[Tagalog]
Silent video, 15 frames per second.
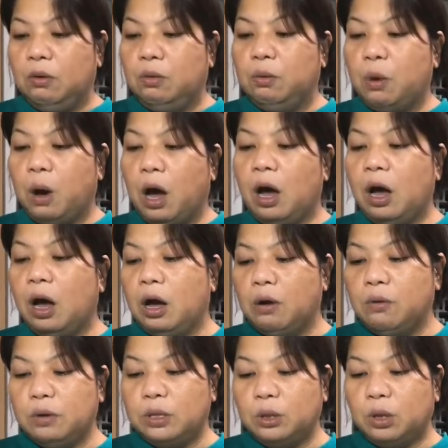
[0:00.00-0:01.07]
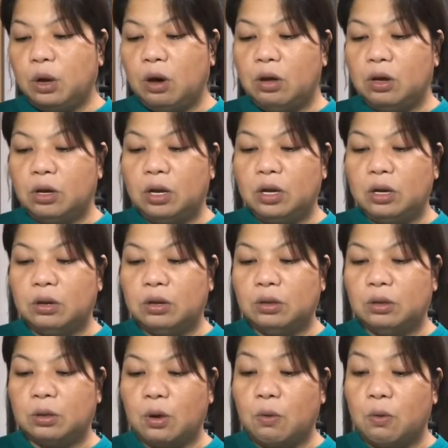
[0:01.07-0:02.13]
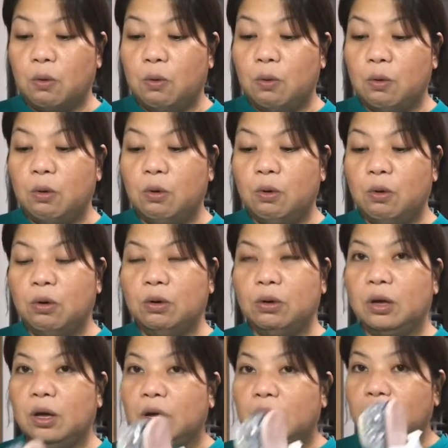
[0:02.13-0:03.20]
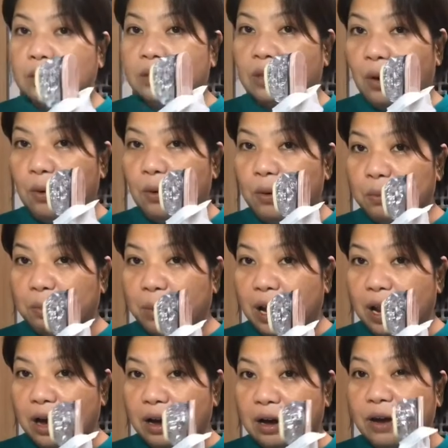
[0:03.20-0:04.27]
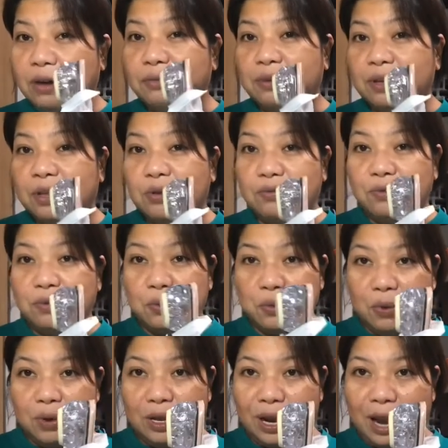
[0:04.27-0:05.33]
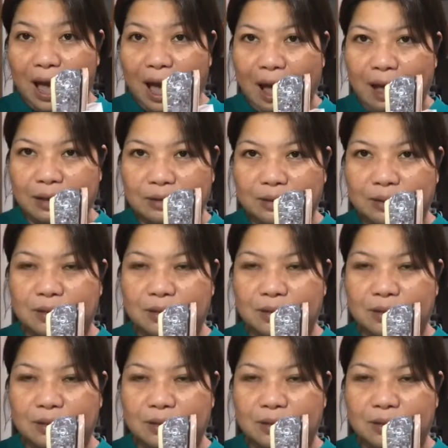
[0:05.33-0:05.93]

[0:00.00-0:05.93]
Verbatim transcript: Wow, ang taray ng takong. Takong pa lang ang Vinuview glass